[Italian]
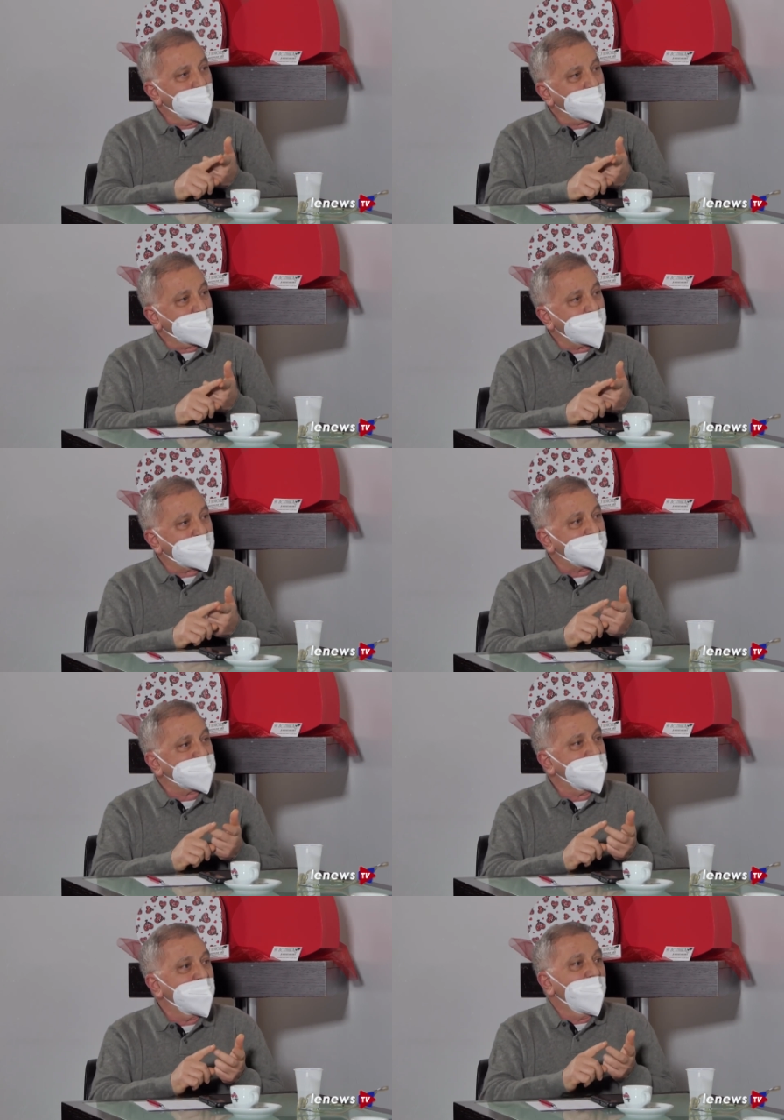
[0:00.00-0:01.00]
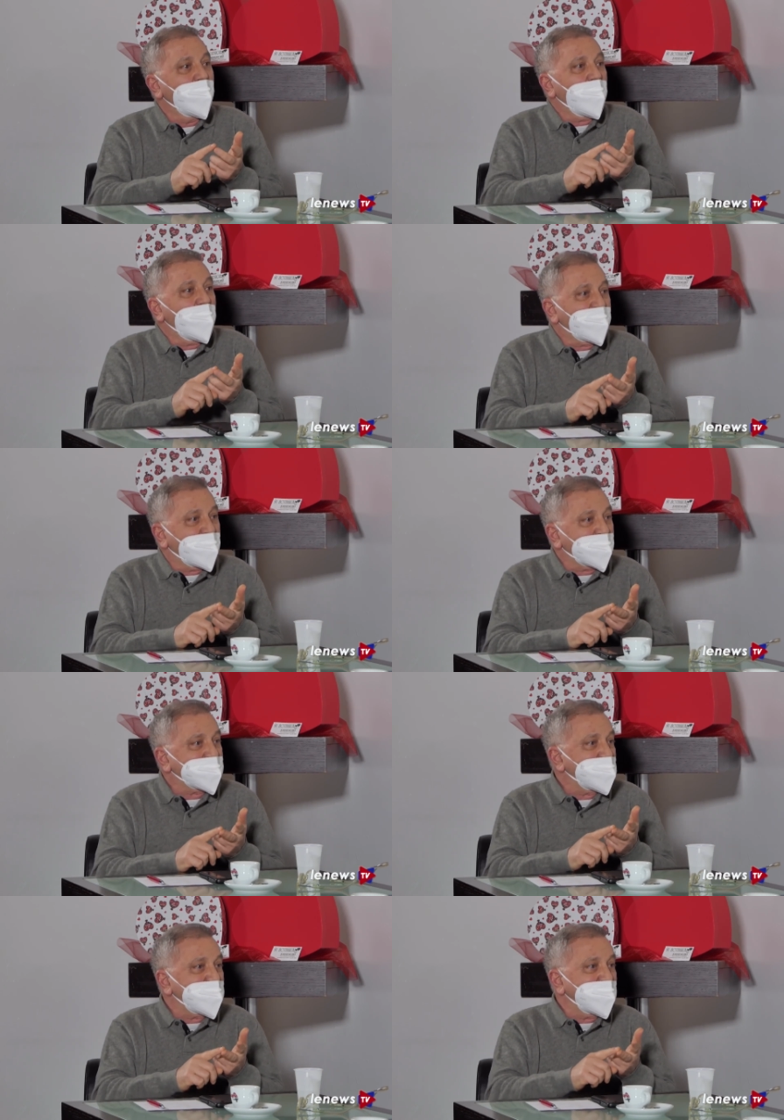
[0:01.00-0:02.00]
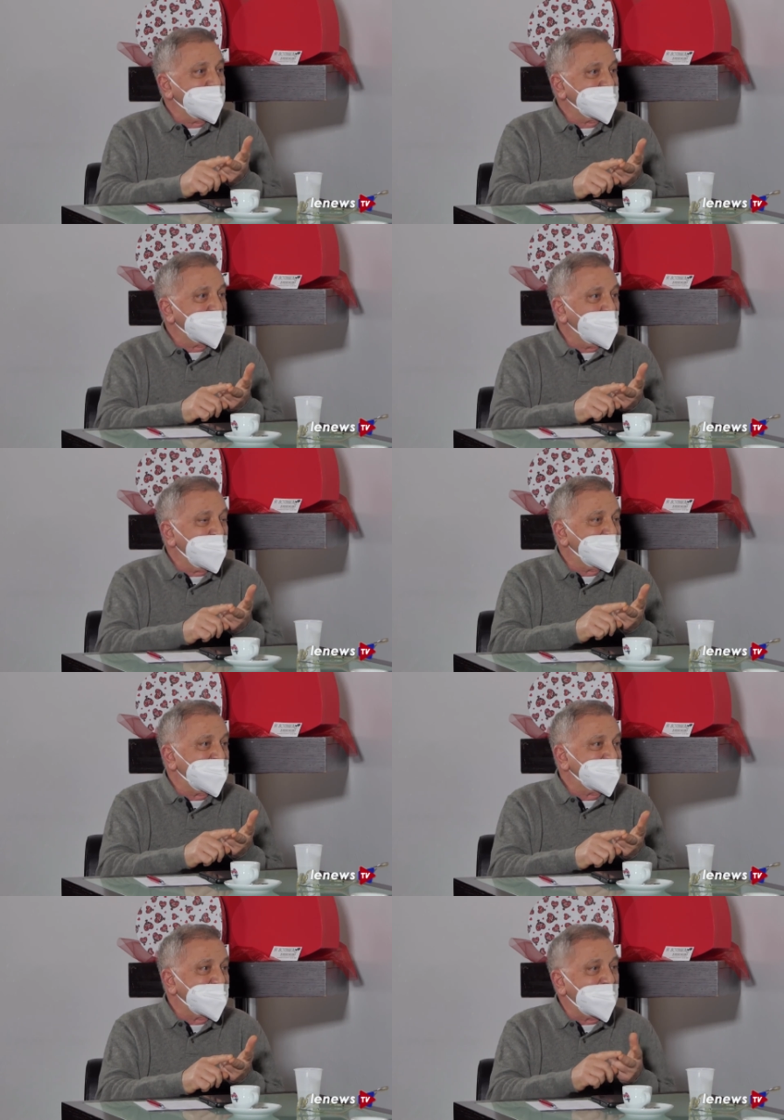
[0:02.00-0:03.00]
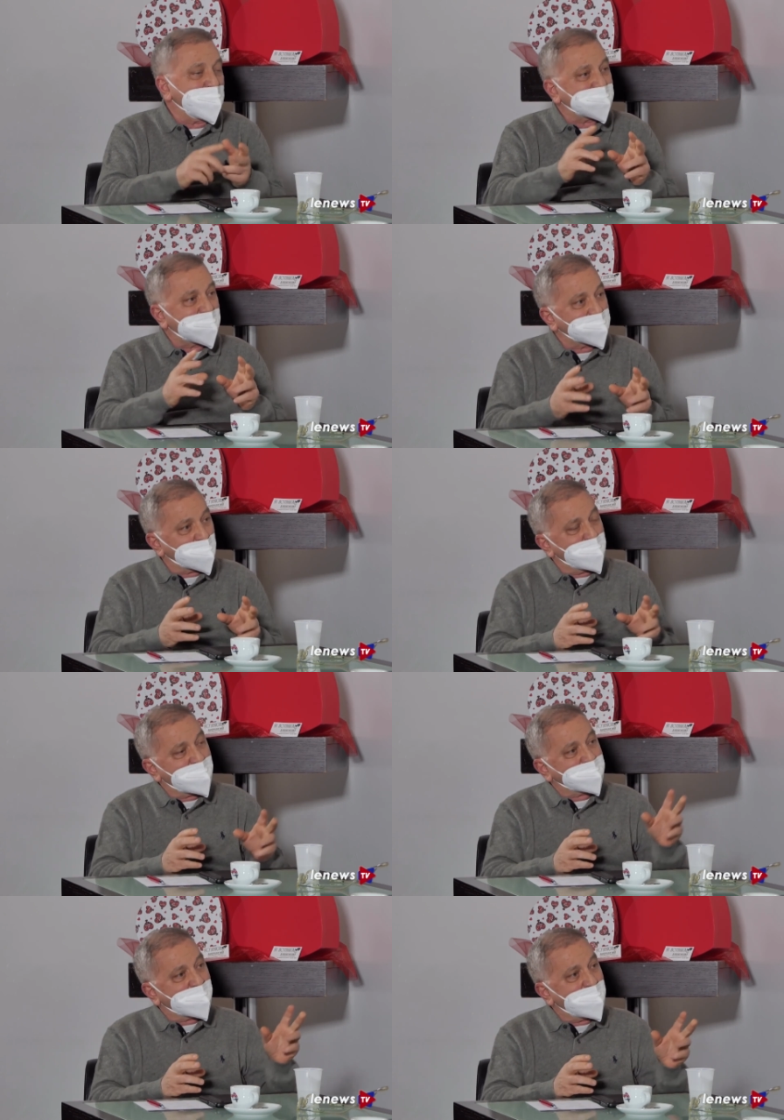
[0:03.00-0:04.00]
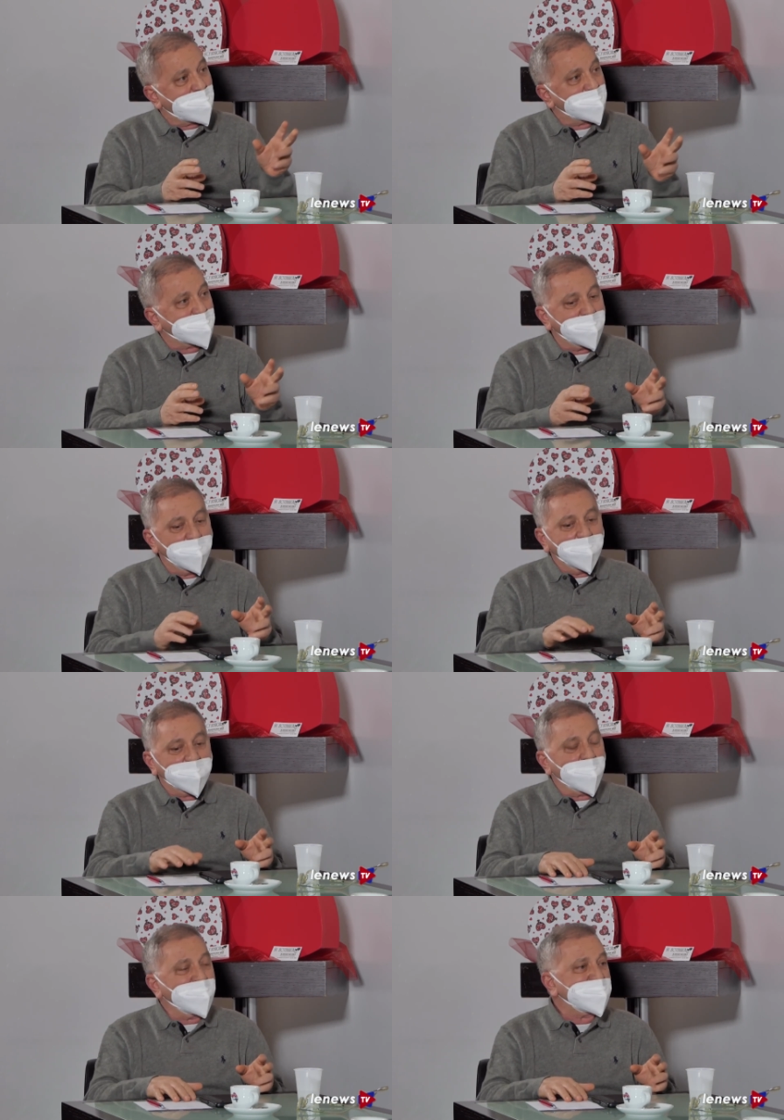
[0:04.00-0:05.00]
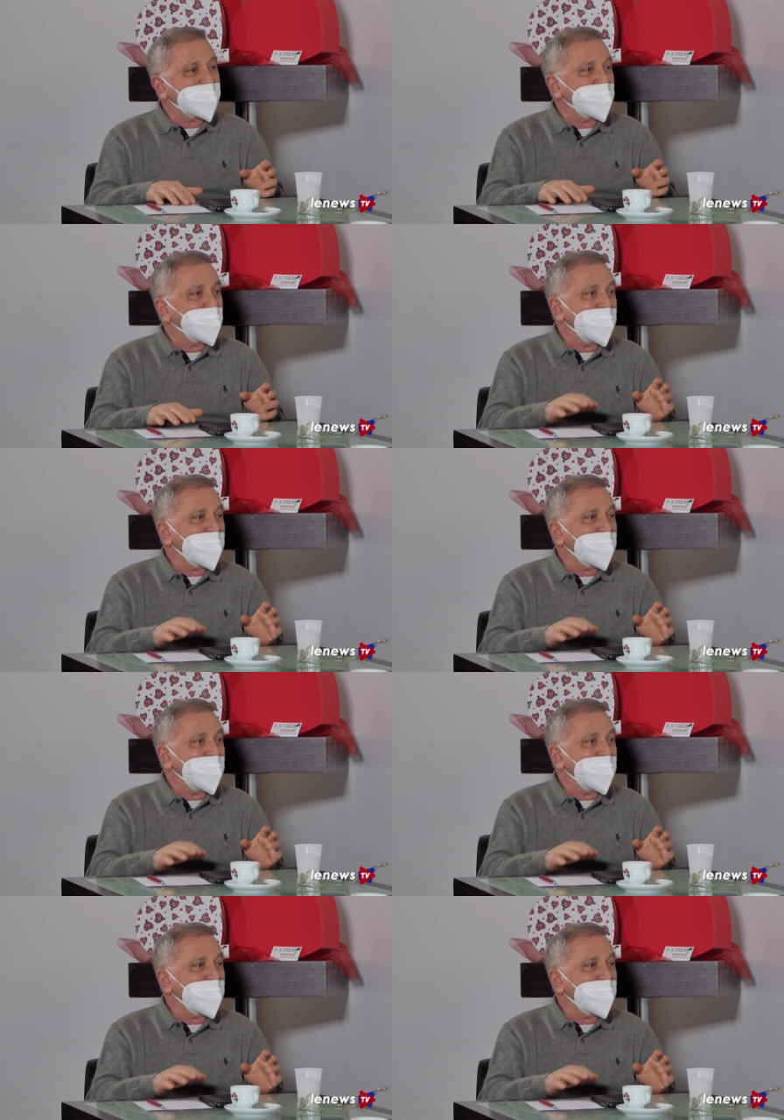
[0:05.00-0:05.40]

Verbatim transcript: immunodepressi, o forse c'è una, una terza causa, sommata alle altre, che è stata